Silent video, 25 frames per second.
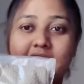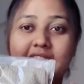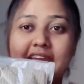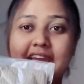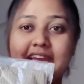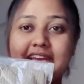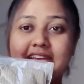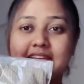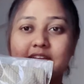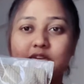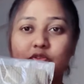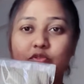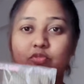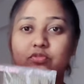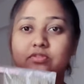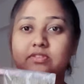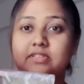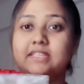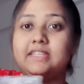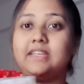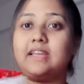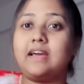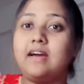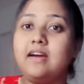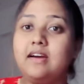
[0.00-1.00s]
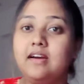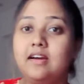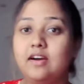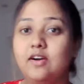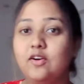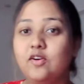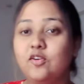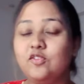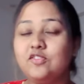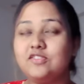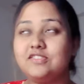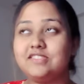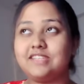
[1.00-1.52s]
এই কুর্তিটা
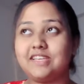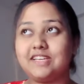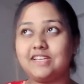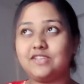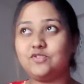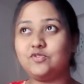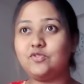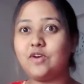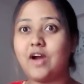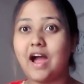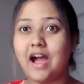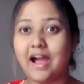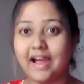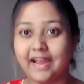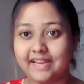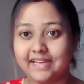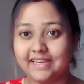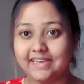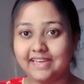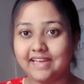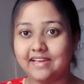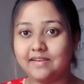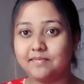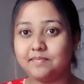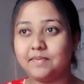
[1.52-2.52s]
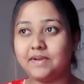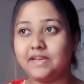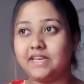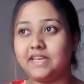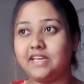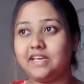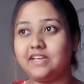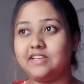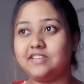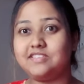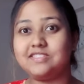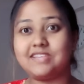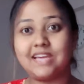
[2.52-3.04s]
হচ্ছে একটু হাই নেক মানে
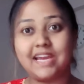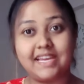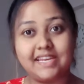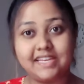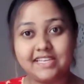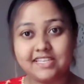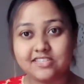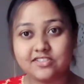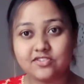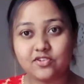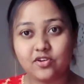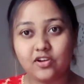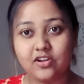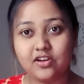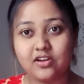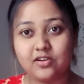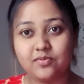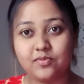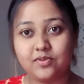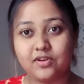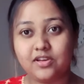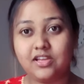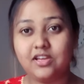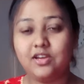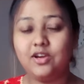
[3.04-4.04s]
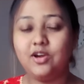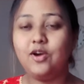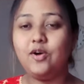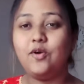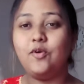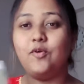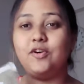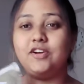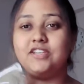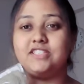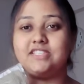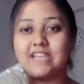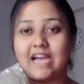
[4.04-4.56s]
চাইনিজ কলার বলে
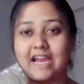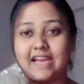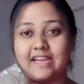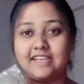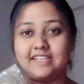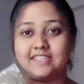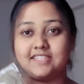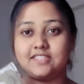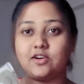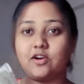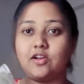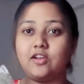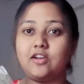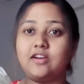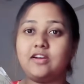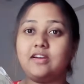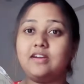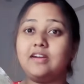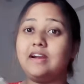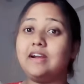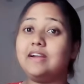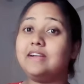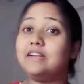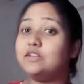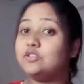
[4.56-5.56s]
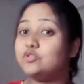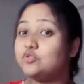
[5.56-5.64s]
ওই চাইনিজ কলারের আর এটা